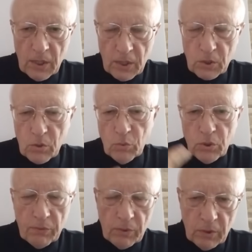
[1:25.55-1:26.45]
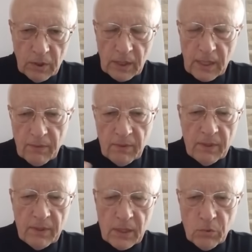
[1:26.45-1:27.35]
раскручивания этой
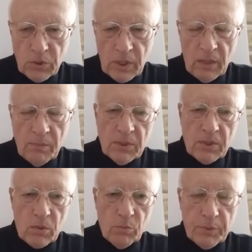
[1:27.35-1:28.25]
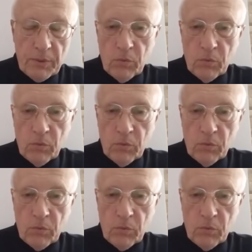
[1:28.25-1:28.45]
кровавой карусели мясорубки.